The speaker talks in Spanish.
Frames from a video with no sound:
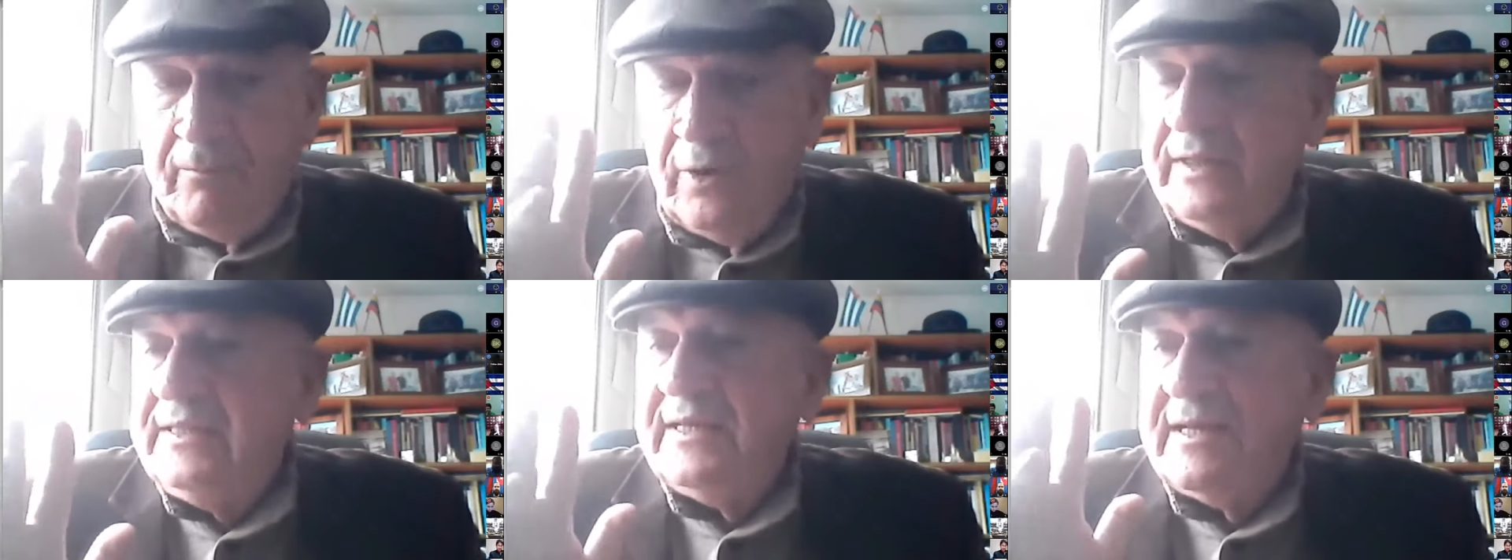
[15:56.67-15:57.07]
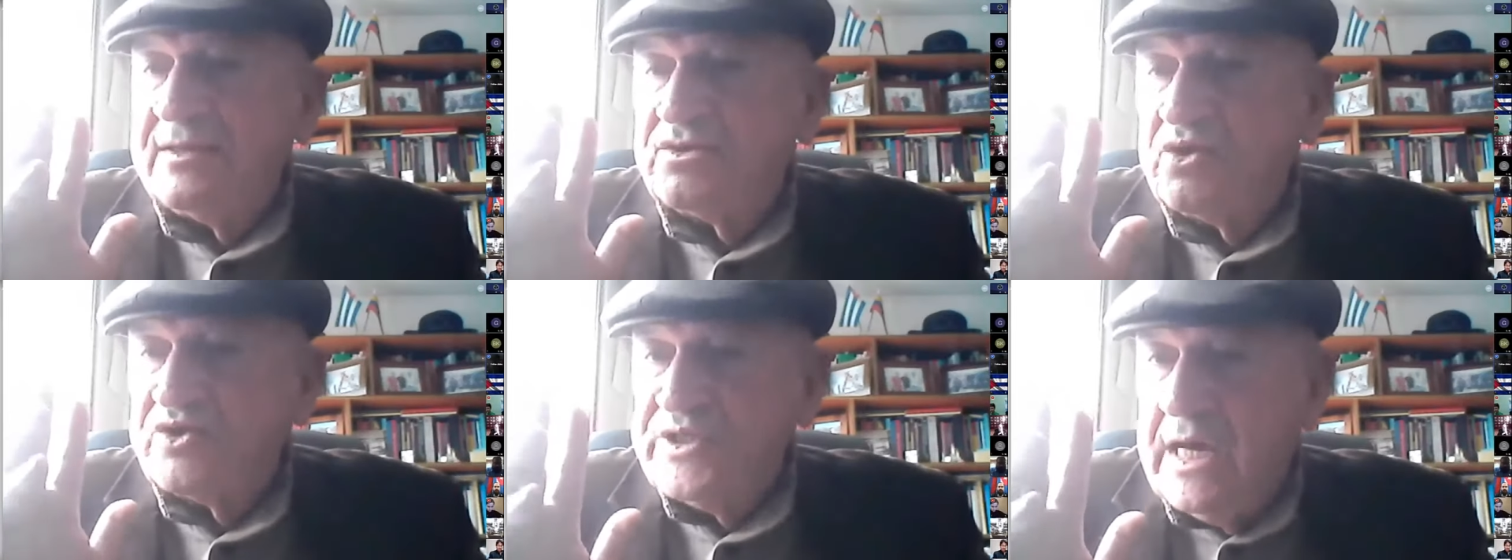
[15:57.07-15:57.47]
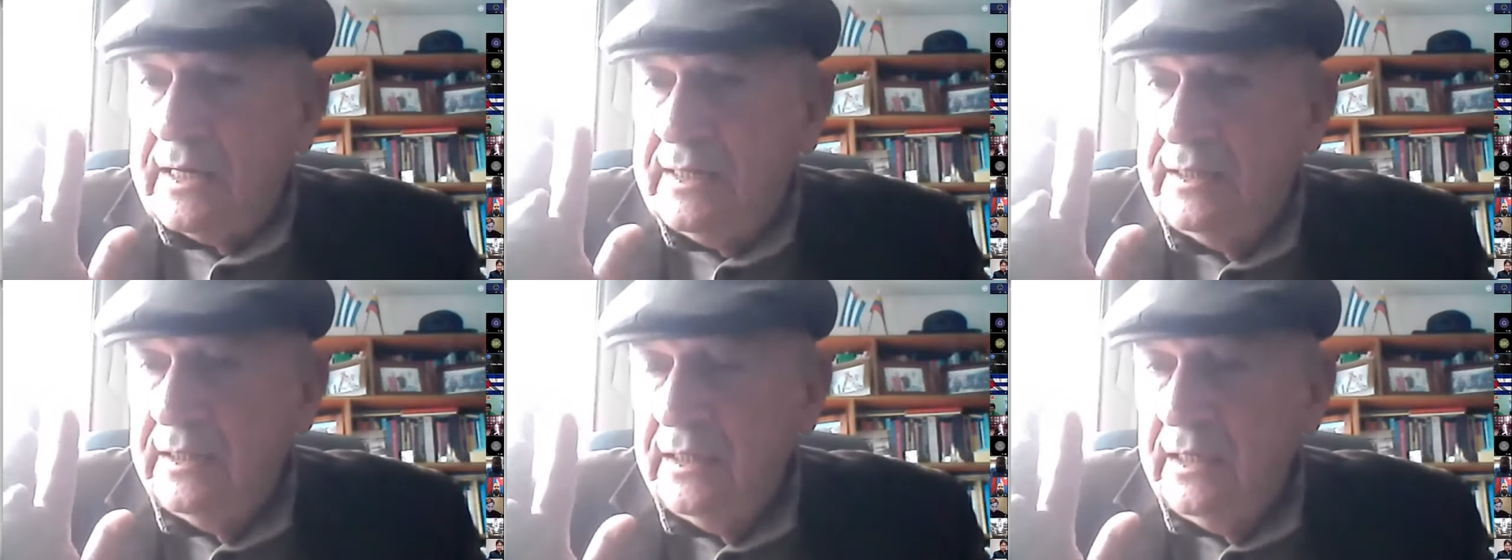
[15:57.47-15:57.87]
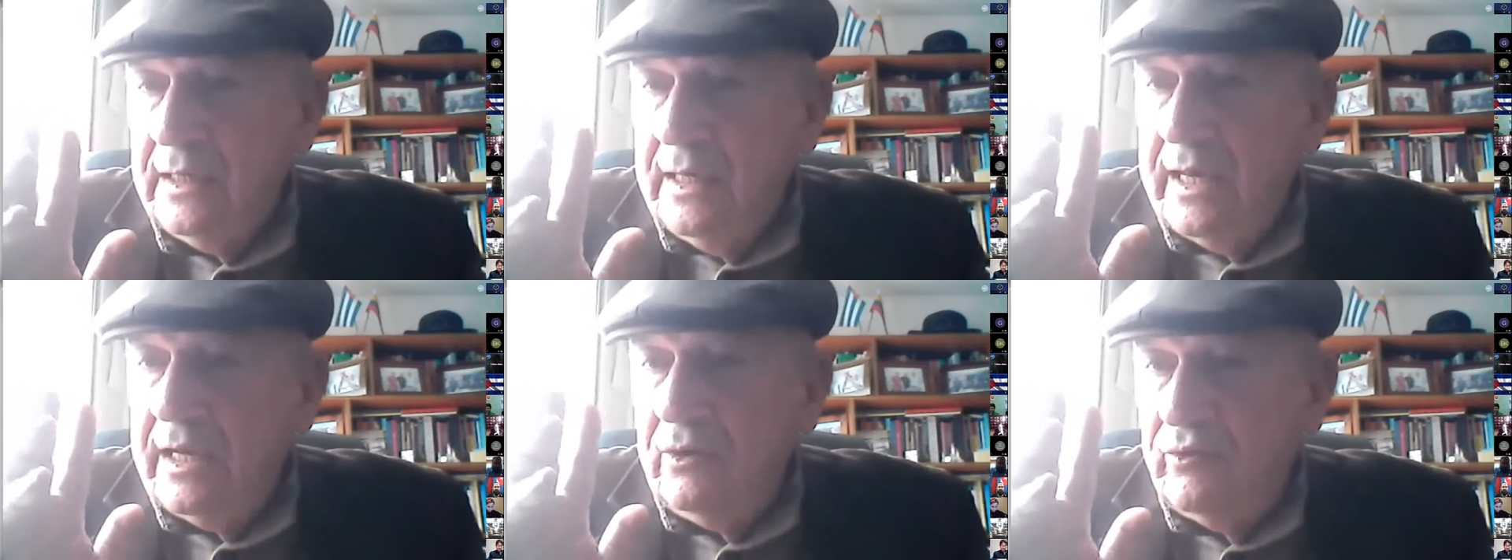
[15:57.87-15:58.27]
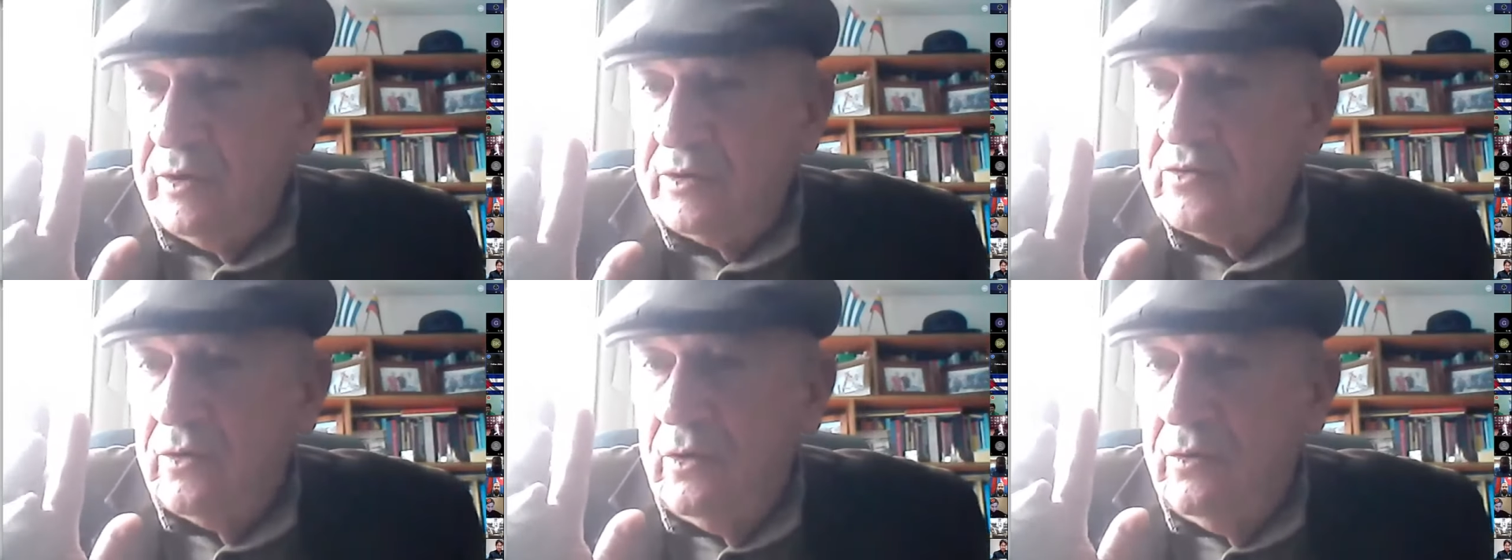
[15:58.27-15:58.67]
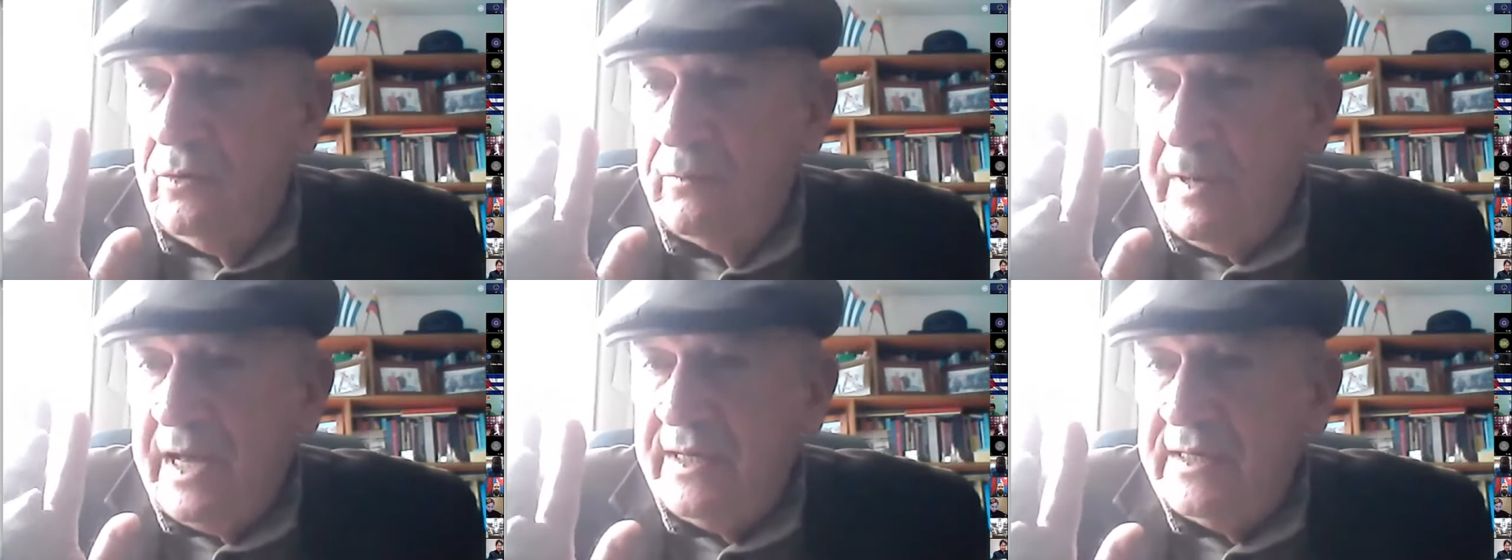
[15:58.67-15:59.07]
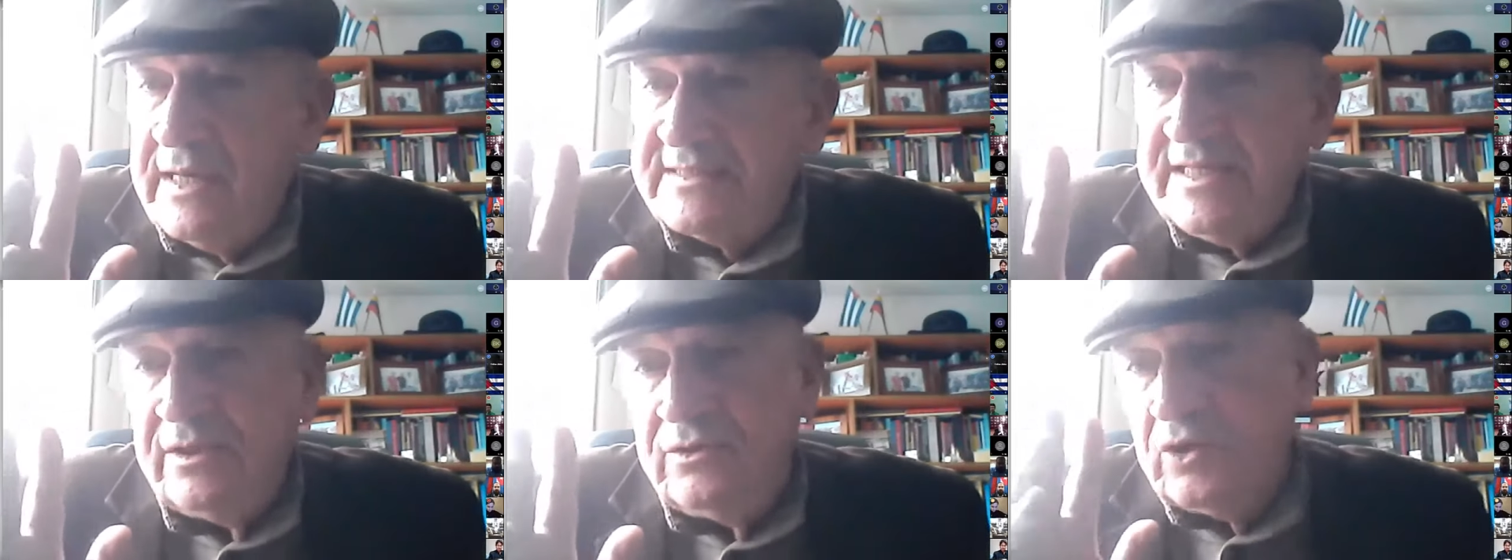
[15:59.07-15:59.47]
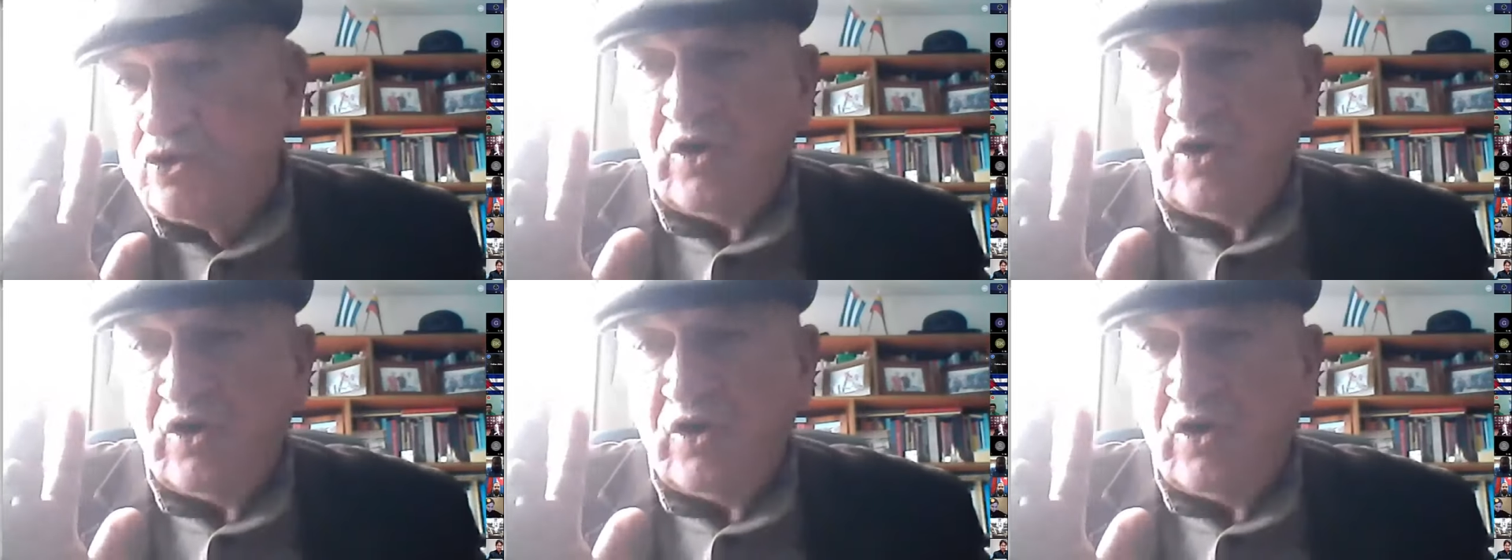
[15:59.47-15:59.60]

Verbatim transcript: políticas sociales en nuestro país. Es decir, no